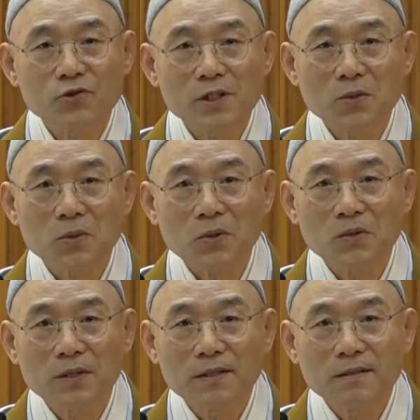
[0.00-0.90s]

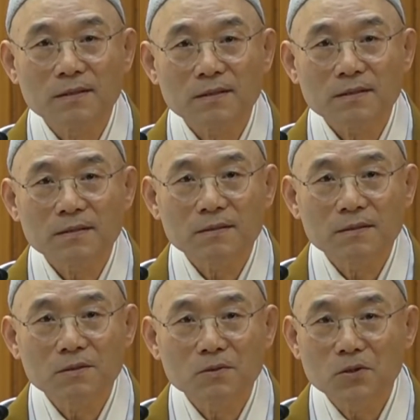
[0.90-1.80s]
주시고,
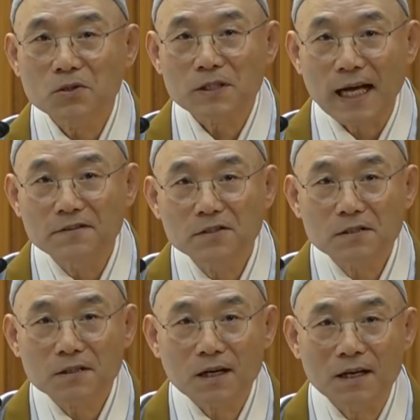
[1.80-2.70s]
너희들 안
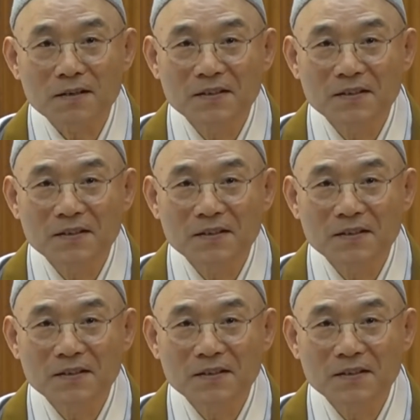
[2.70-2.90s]
늦었다?